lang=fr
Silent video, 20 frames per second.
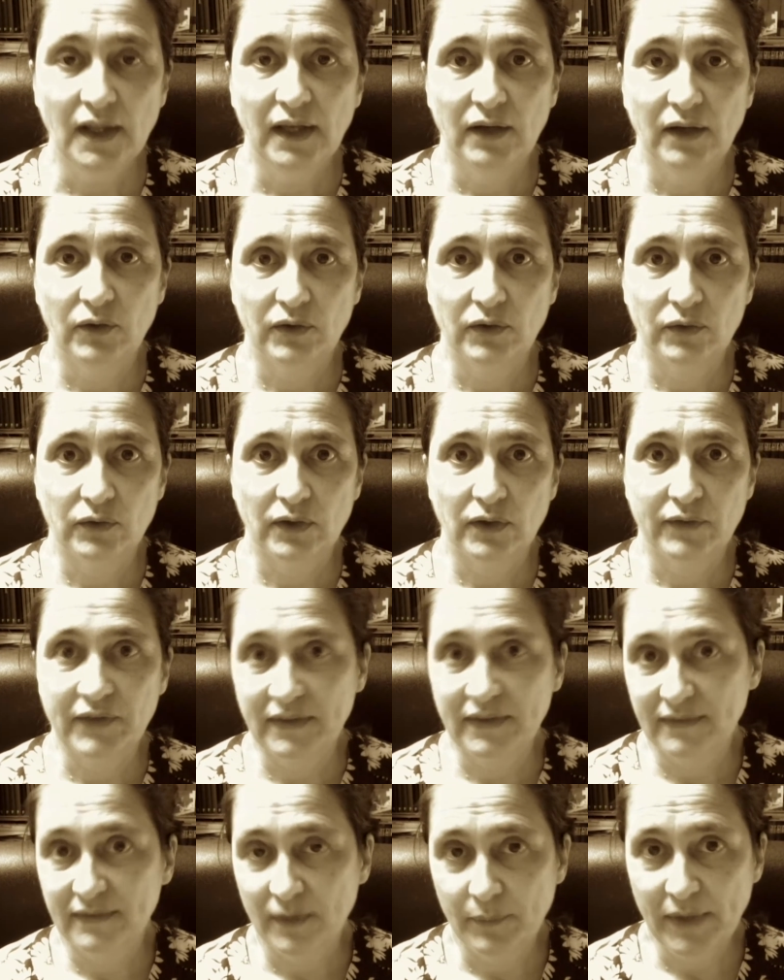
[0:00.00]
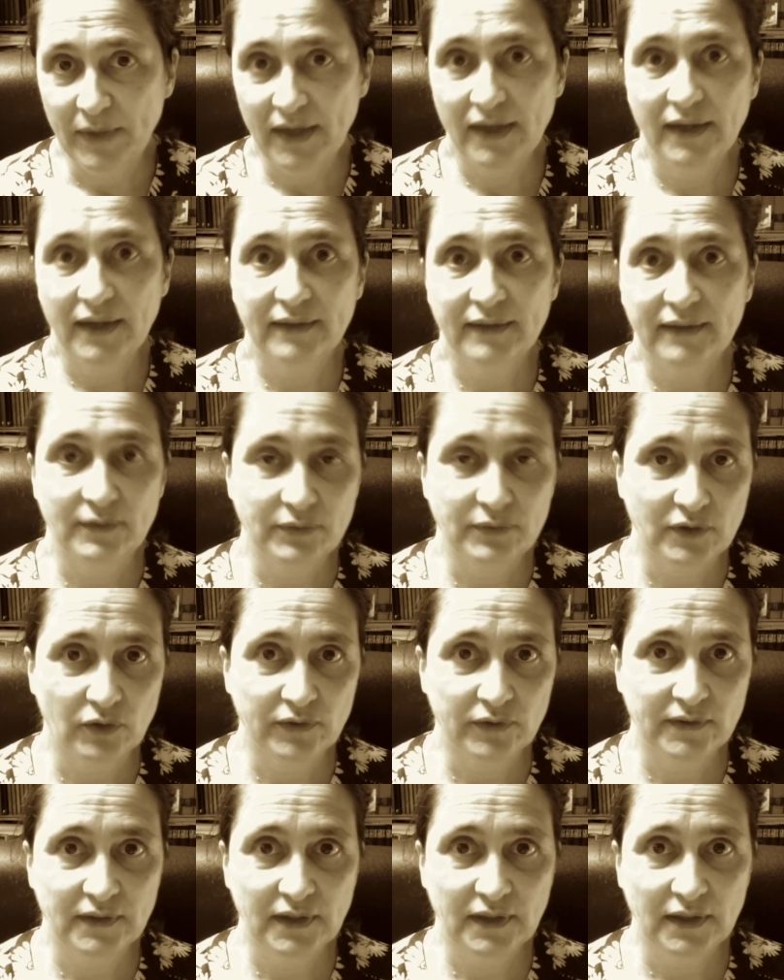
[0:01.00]
euh, avec sa mère, sa
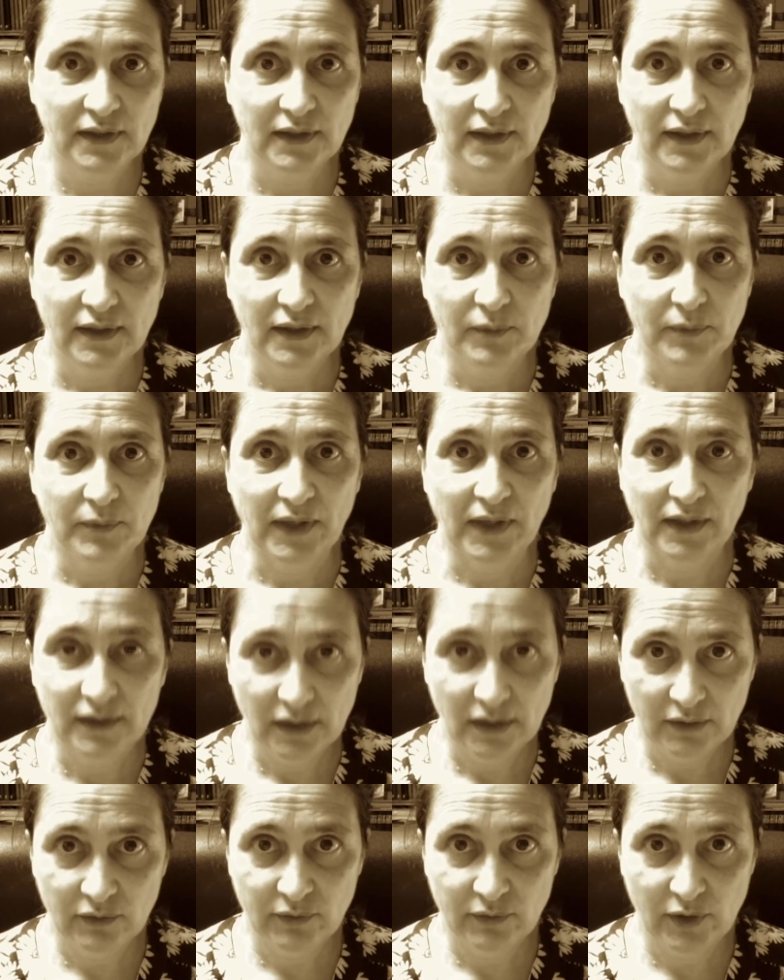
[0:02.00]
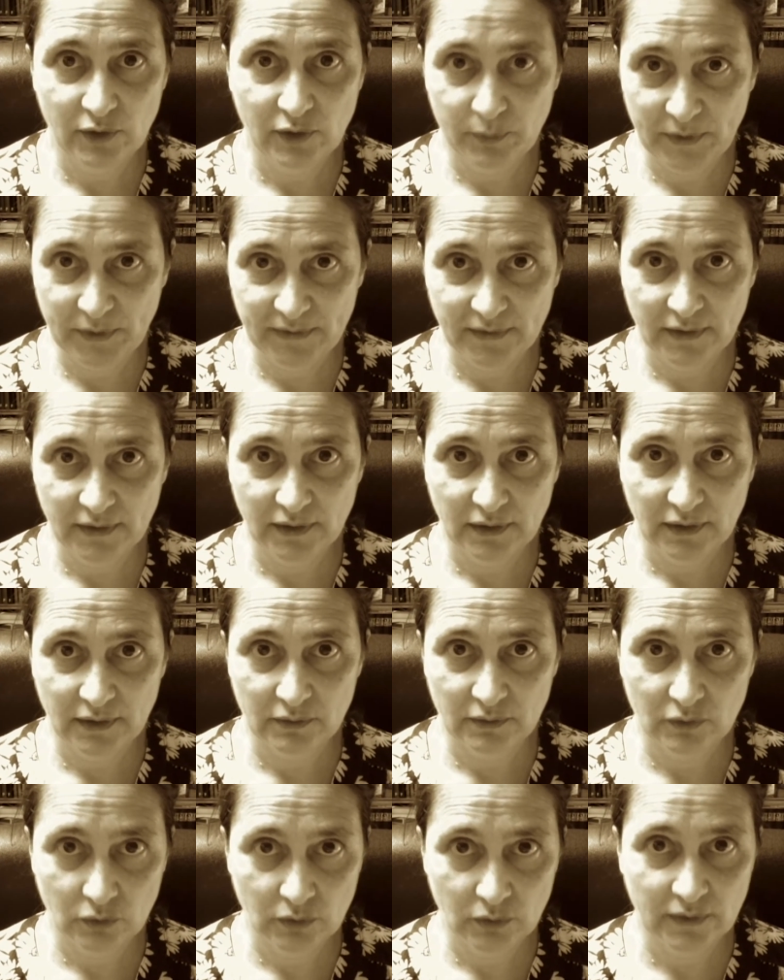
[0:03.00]
fiancée, mais rien ne va se passer
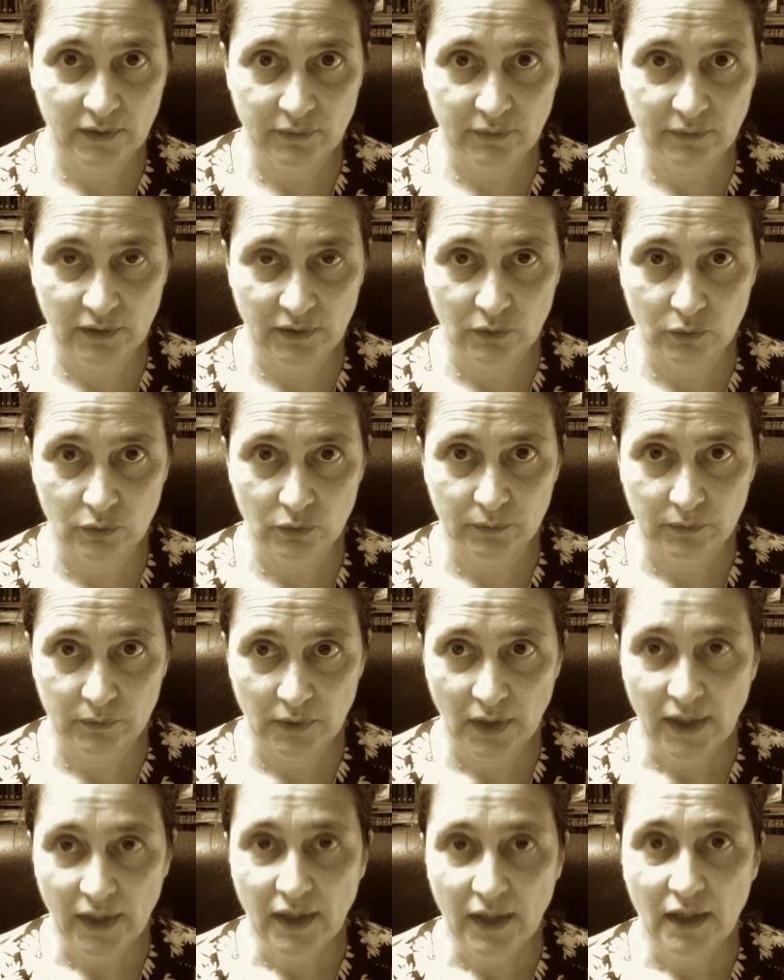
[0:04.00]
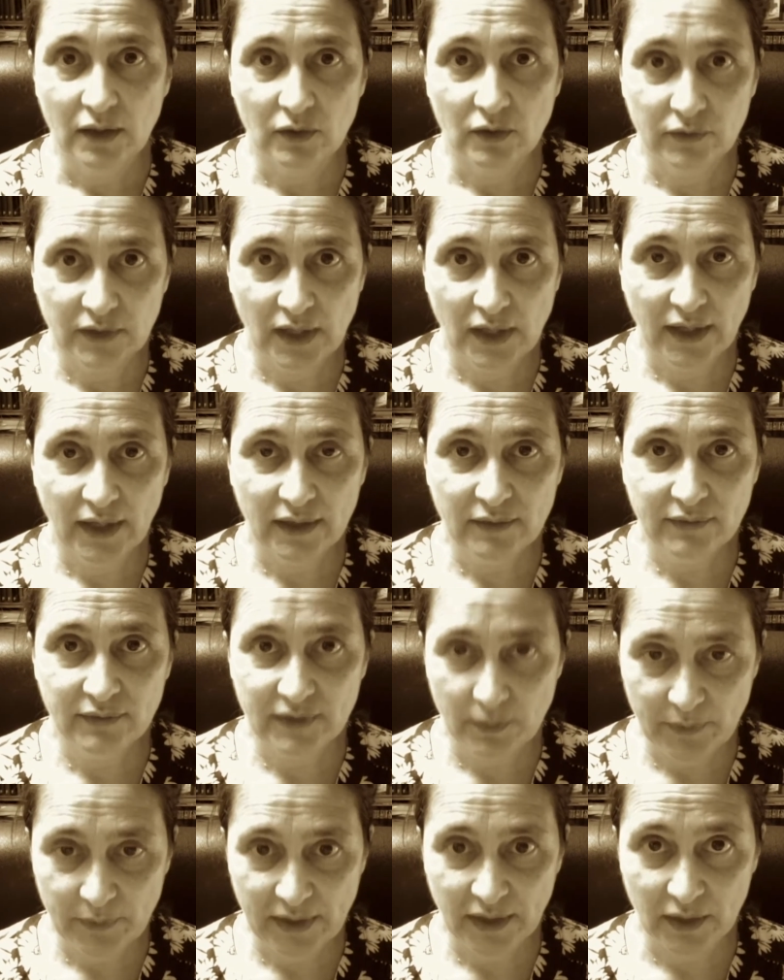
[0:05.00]
de cette façon. Quand il arrive, sa
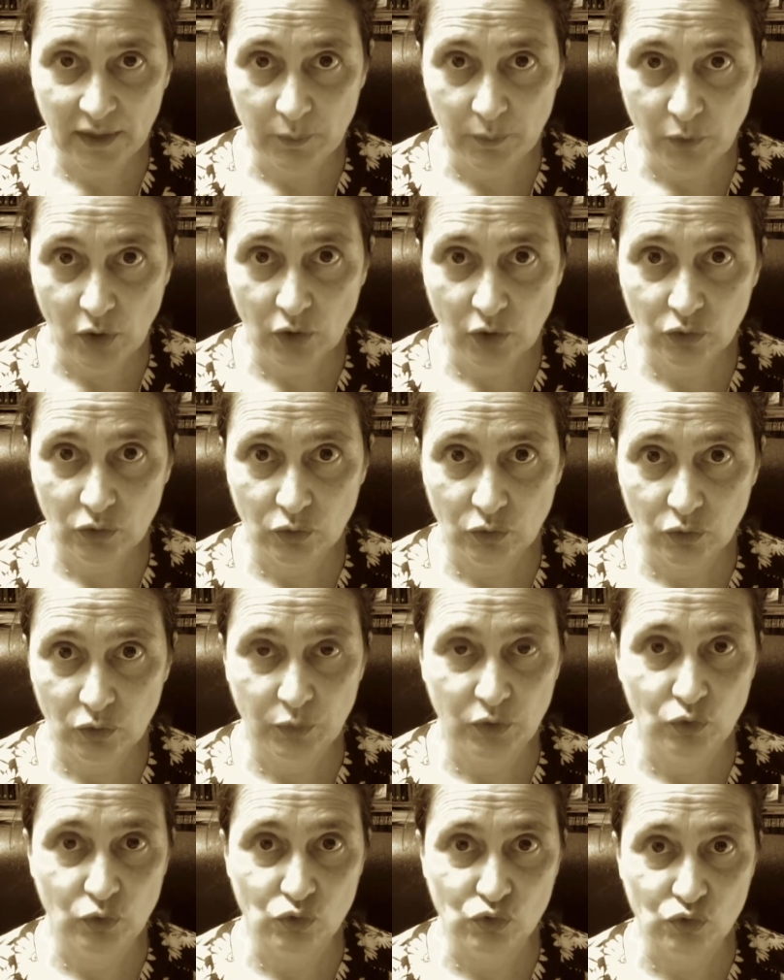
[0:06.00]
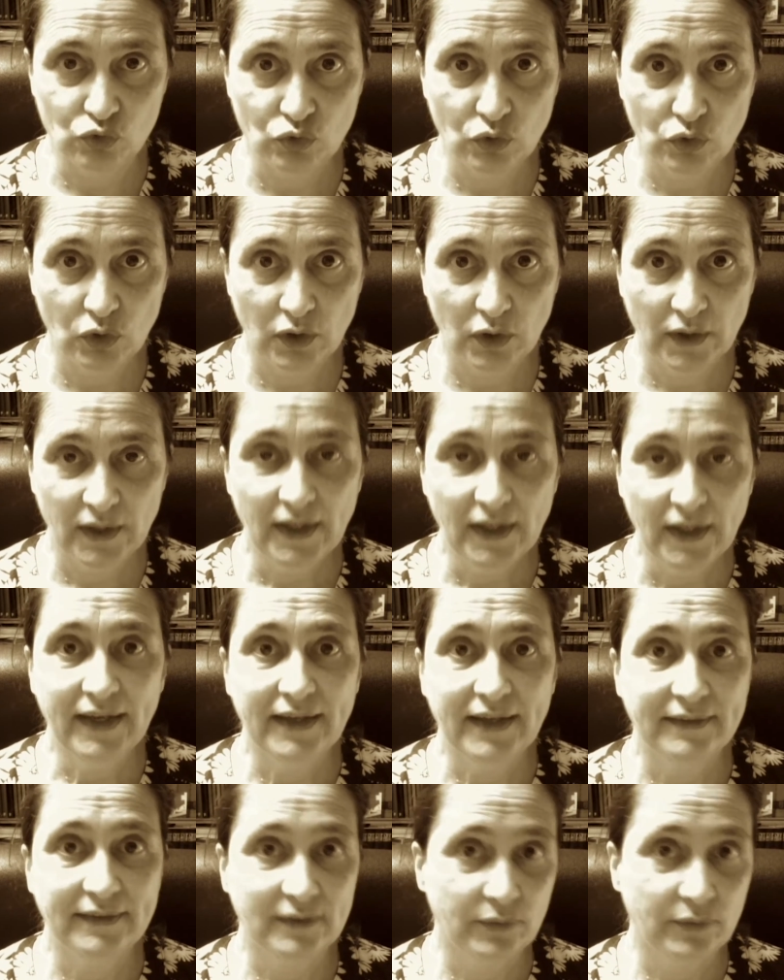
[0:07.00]
mère est morte depuis deux jours
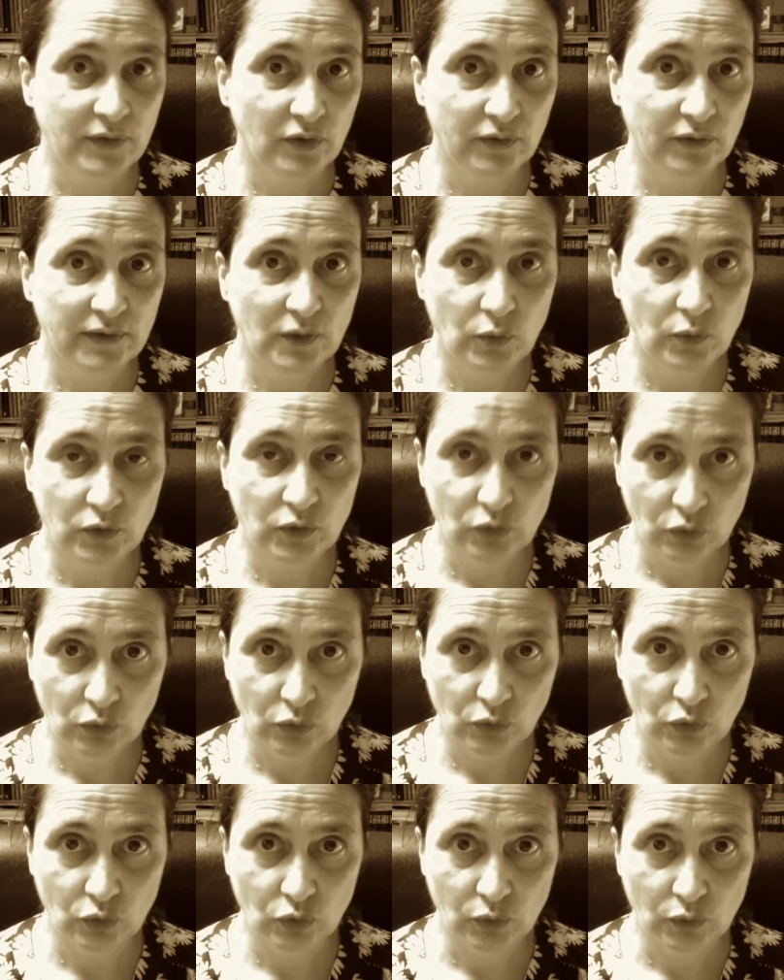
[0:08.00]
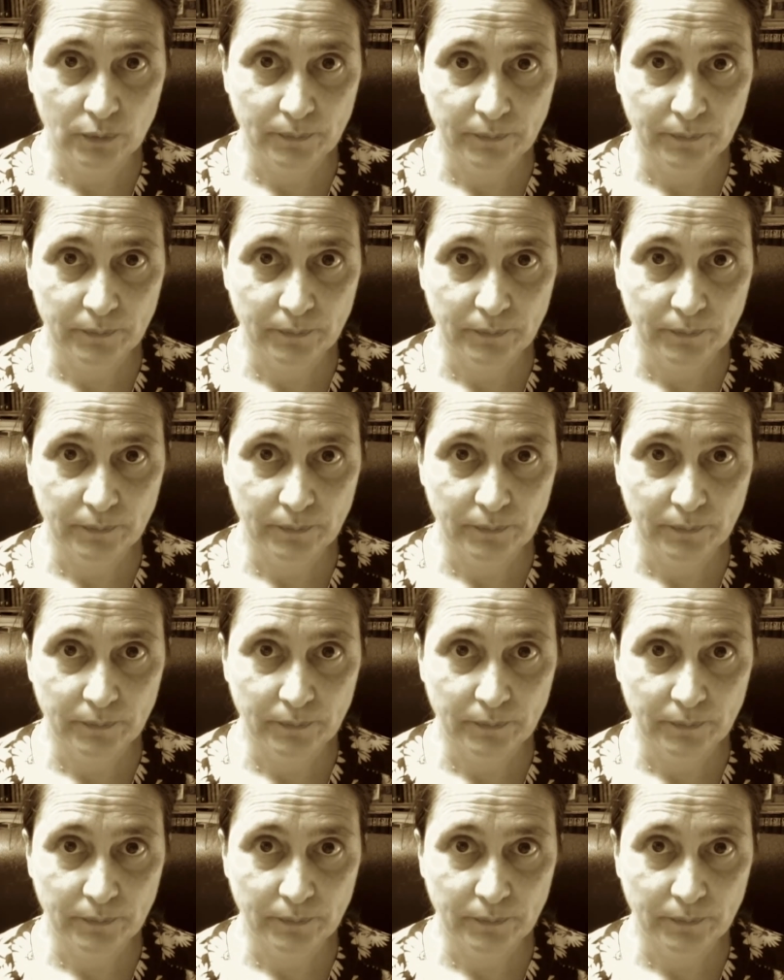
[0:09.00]
et sa fiancée lui tourne le dos.